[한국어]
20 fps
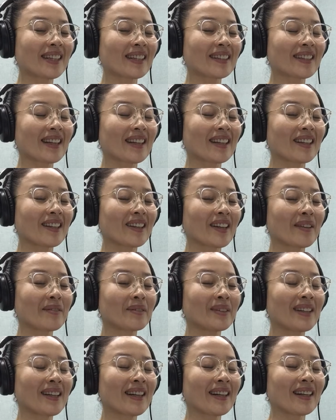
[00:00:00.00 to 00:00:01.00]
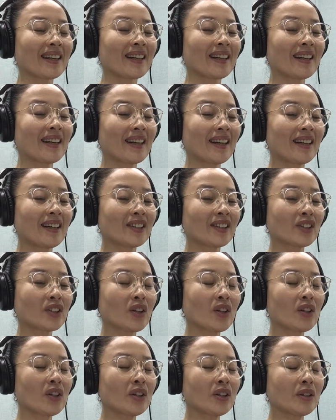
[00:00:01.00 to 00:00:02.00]
상태이기 때문에
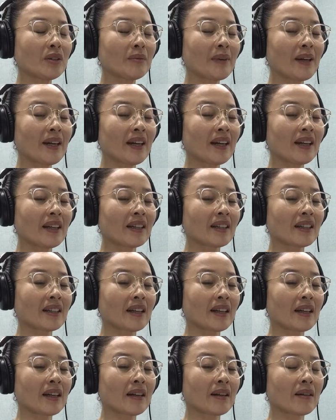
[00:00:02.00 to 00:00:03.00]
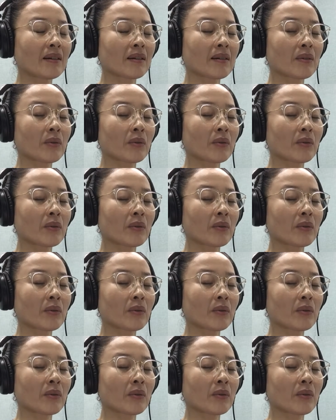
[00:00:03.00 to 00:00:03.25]
처음에 이게